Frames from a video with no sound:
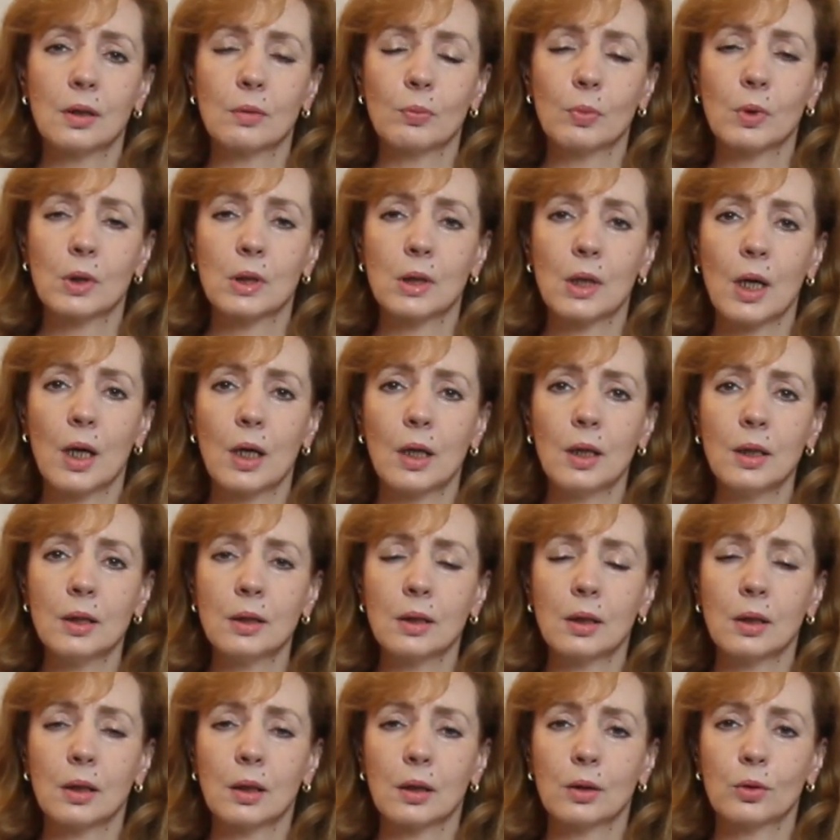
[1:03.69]

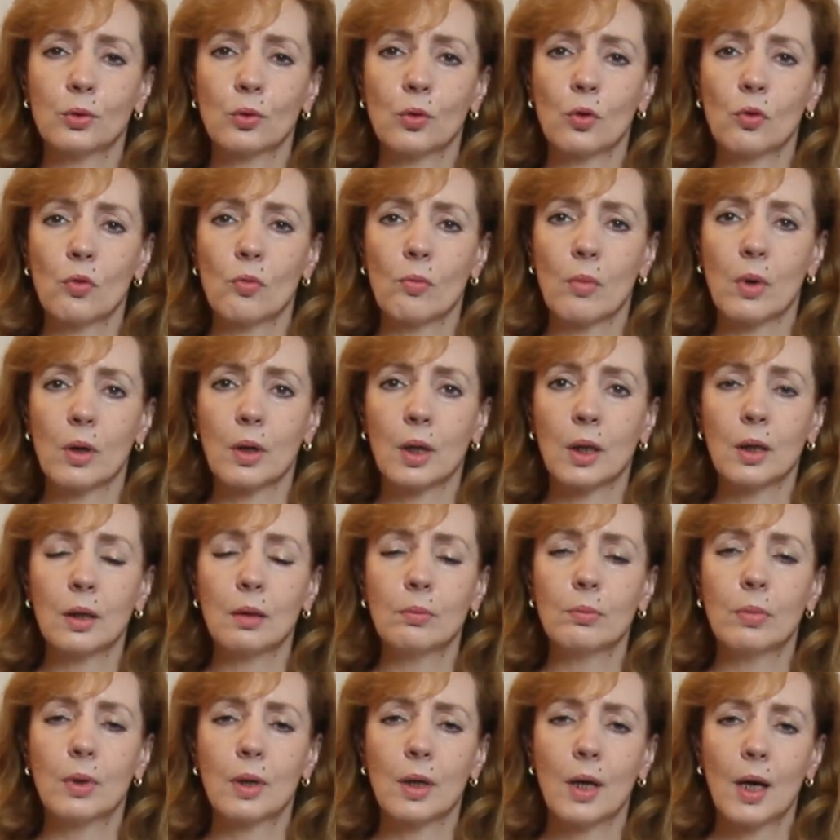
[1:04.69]
специалисты, которые могли
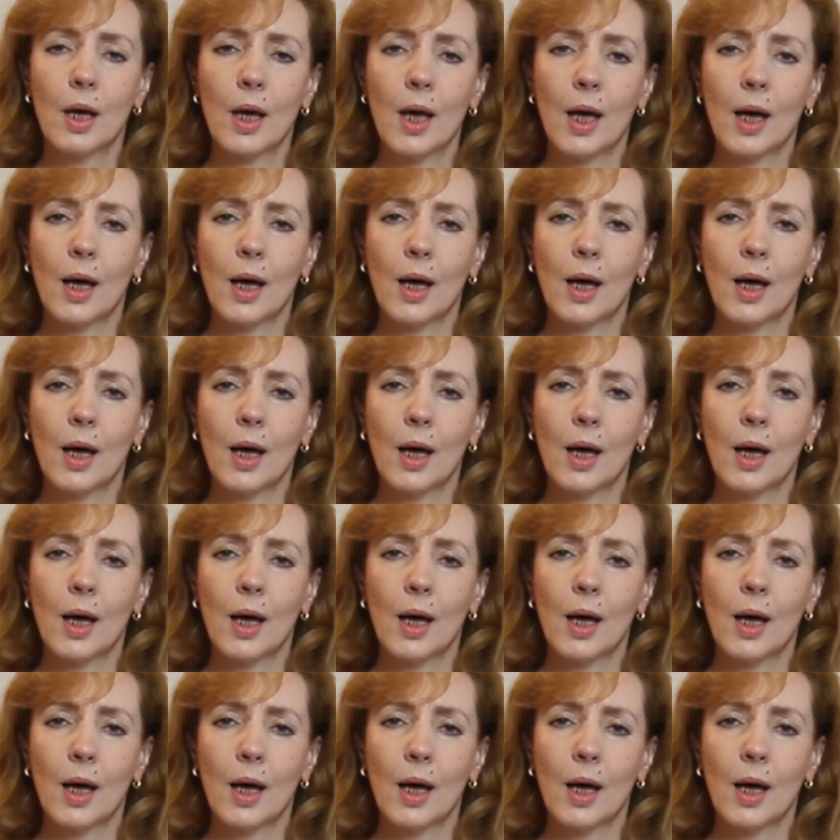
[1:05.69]
бы